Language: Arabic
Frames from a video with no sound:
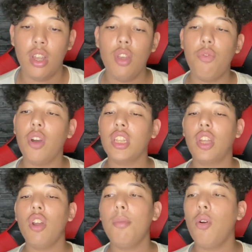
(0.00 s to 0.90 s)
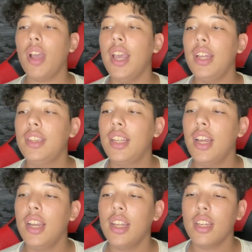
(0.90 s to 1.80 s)
اين فوا كتدخل الموقع
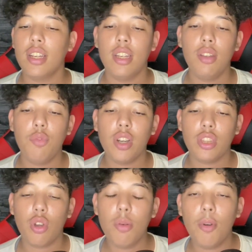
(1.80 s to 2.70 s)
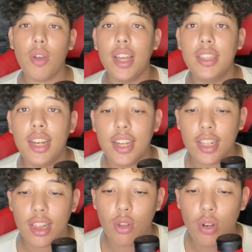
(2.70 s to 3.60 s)
الدراري ان فوا كتدخل الموقع الدراري
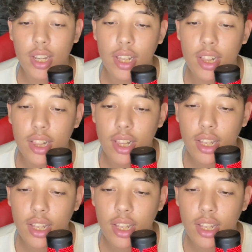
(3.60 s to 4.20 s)
كيطلعوا لك هاد